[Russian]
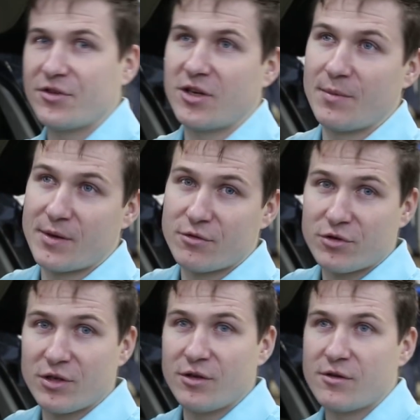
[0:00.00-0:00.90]
Вчера
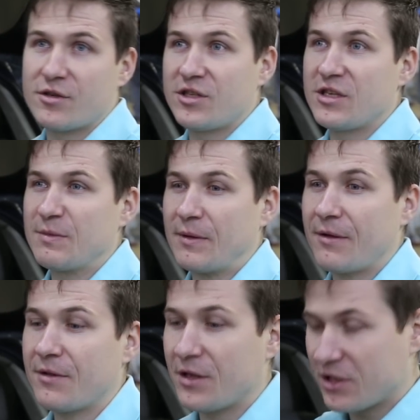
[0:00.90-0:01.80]
просушили ее
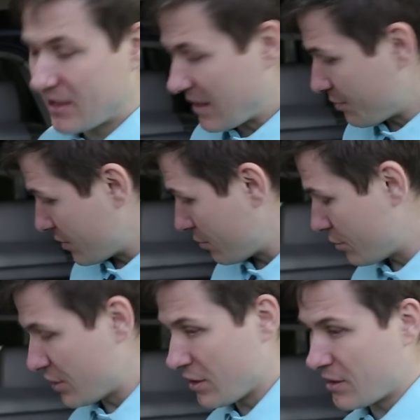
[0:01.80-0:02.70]
4,5 часа,
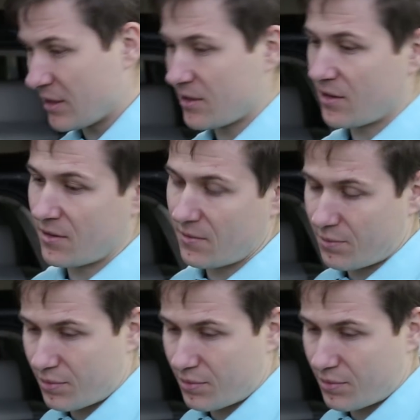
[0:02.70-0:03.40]
подключили тестер.